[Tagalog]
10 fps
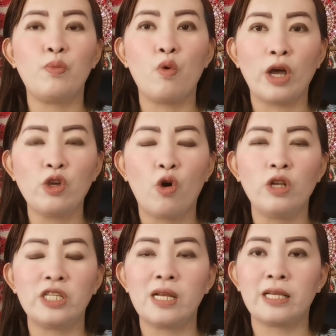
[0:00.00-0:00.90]
po
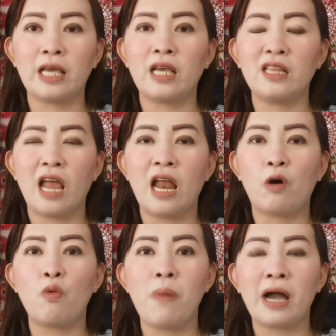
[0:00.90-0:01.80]
kayo na siya nagiging dahilan
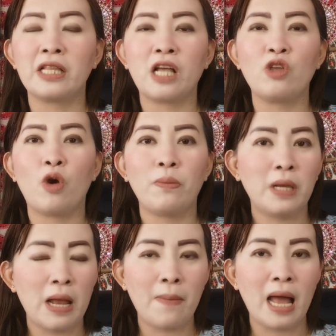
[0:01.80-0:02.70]
kung bakit kayo ay
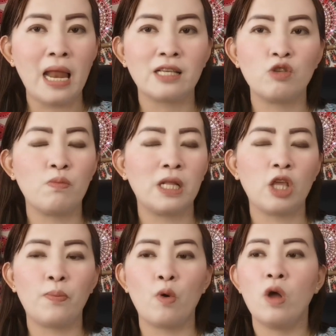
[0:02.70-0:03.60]
minamalas? Yung bang
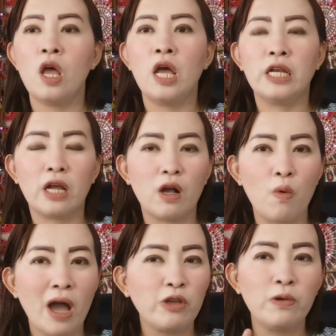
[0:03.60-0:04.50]
tipong
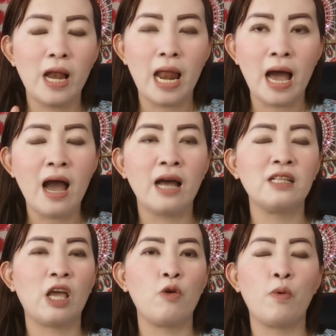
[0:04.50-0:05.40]
nagawa nyo na
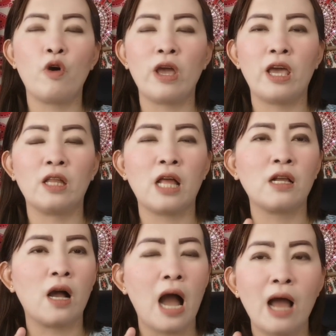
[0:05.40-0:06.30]
lahat, kayo po eh,
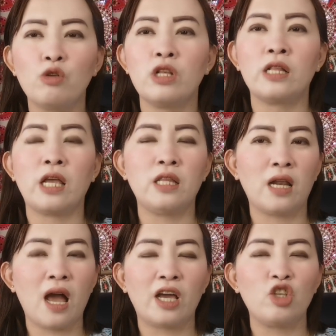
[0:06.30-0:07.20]
talagang halos lahat ay eh,
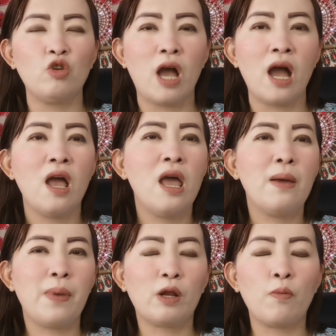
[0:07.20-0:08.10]
nirakit nyo na,
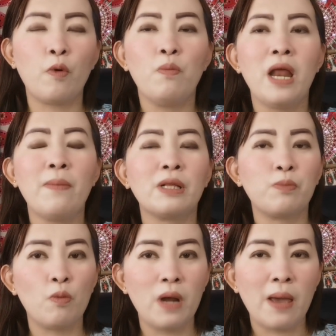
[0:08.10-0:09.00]
pero problema at
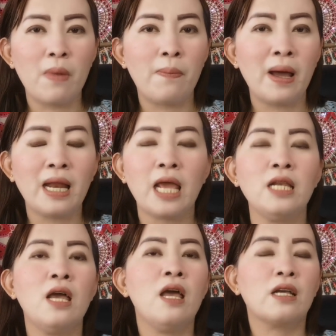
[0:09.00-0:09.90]
problema pa
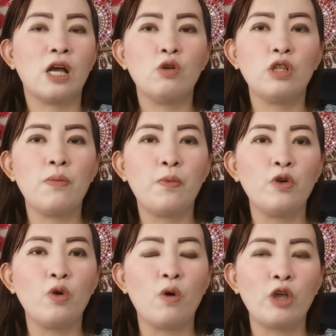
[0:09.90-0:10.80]
rin. Ganon din
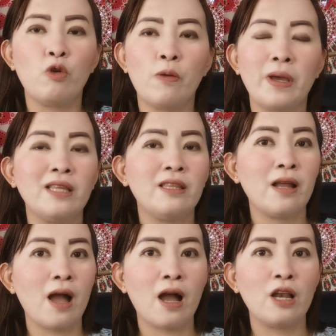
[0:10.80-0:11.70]
po yung kayo na may hindi
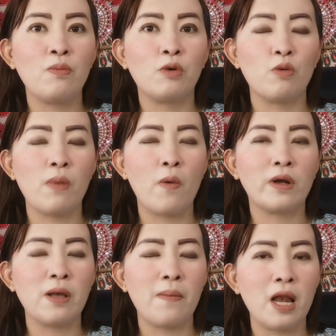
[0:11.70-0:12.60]
nakakalimot
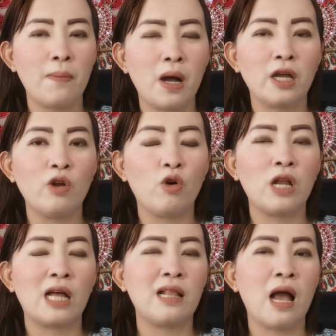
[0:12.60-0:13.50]
tumawag sa mahal na
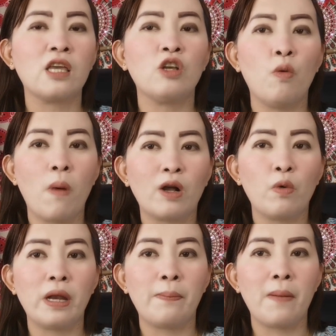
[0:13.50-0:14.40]
Panginoon at laging
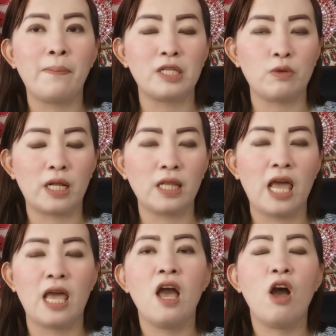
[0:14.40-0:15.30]
gumagawa ng
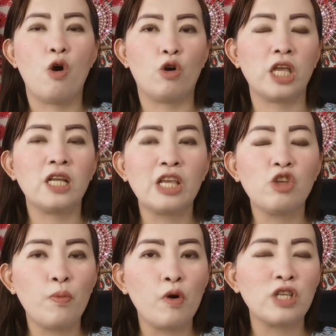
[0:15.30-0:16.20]
pampaswerte. O tignan
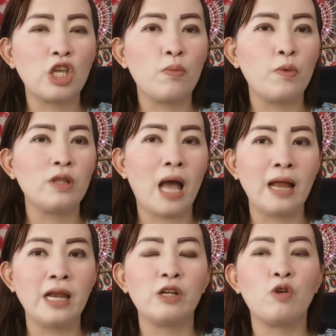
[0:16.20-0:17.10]
nyo po sa inyong
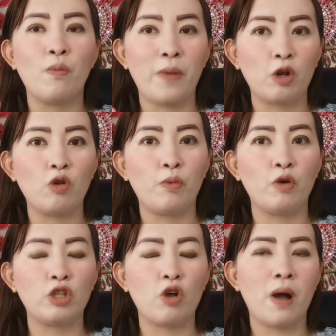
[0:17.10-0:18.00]
puntahanan kung meron
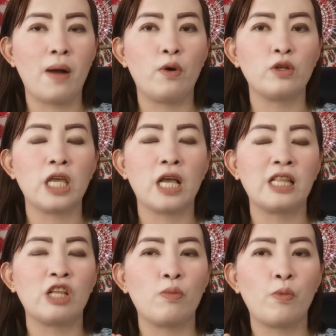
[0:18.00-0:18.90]
po nito mga bossing
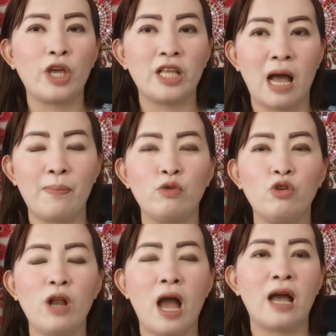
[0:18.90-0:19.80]
at ito po
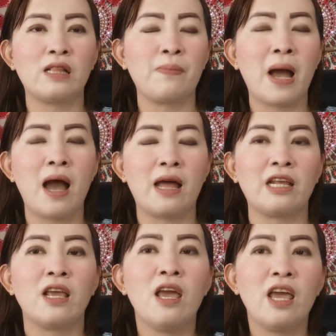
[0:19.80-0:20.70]
itapon nyo na at
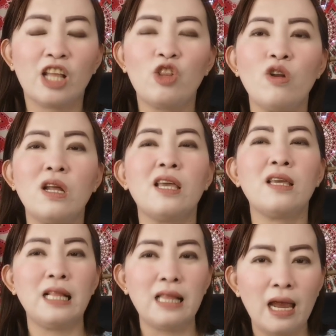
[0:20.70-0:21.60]
maaring ito ang
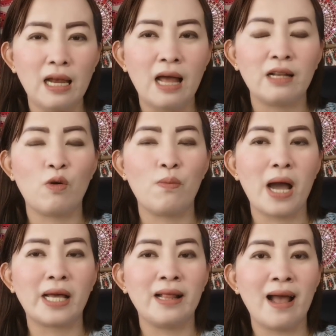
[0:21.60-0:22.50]
nagiging dahilan kung
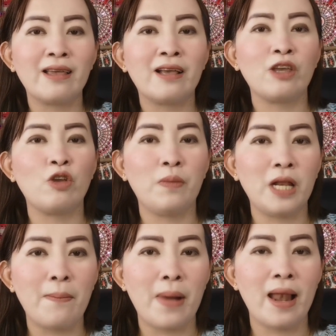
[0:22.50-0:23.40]
bakit lagi kayo
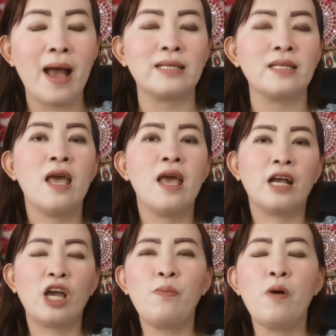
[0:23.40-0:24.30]
minamalas.
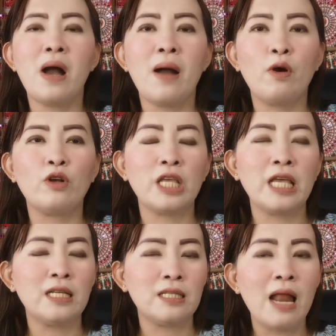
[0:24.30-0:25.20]
Ngayon po po mga
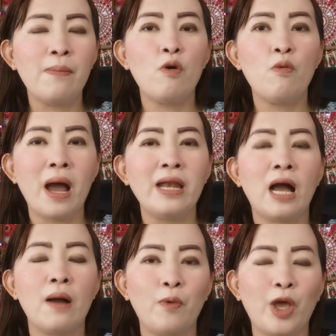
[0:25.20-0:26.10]
bossing, saan po ba
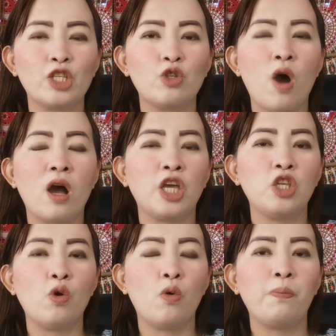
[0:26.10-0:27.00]
nakapwesto ang
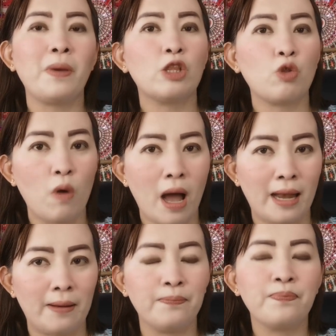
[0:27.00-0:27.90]
inyong
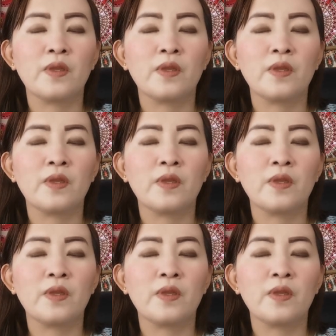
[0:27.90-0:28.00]
pintuan?